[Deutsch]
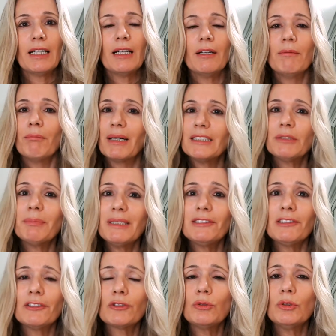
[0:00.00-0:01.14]
Manchmal ist
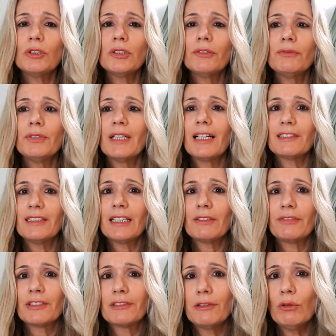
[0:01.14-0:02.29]
es gut, wir lassen
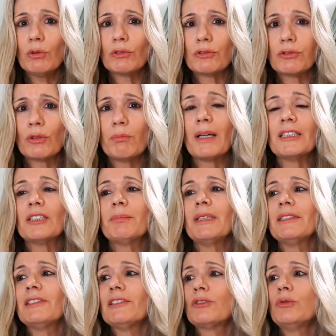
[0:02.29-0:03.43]
etwas los und manchmal
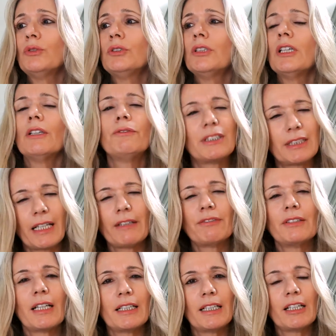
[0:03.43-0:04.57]
ist es gut, wir treffen
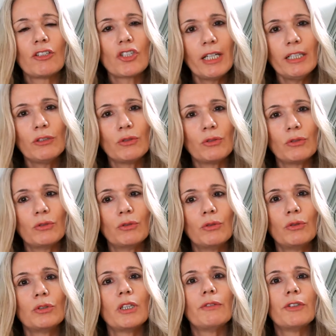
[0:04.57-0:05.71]
eine Entscheidung
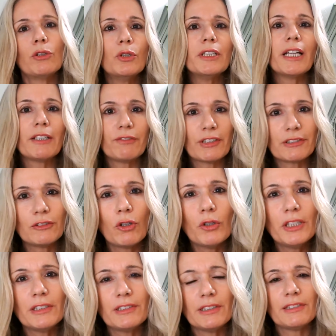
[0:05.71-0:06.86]
oder wir holen etwas
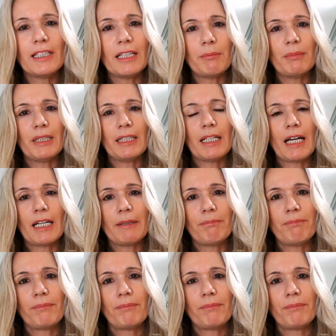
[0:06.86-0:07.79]
Neues ins Leben hinein.